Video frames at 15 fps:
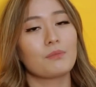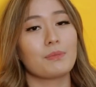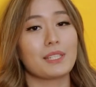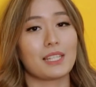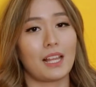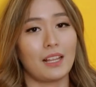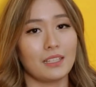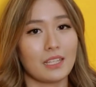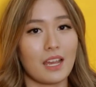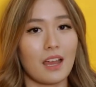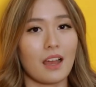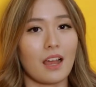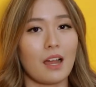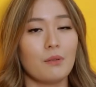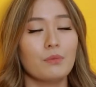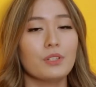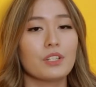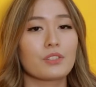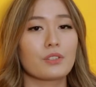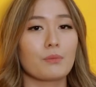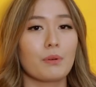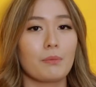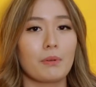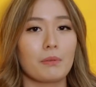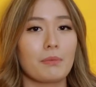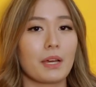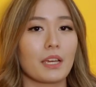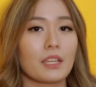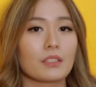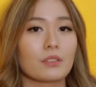Misalnya, kamu udah coba
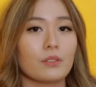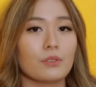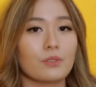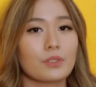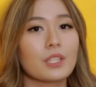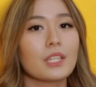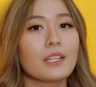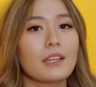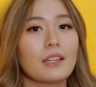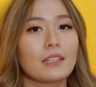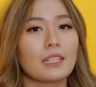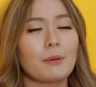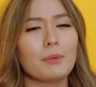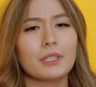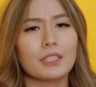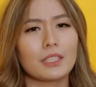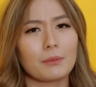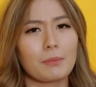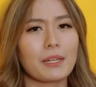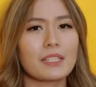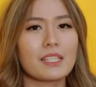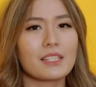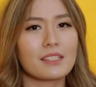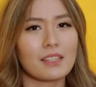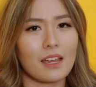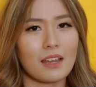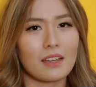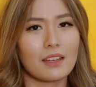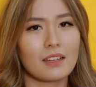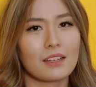berbagai solusi, tapi tetap aja
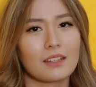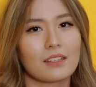stuck.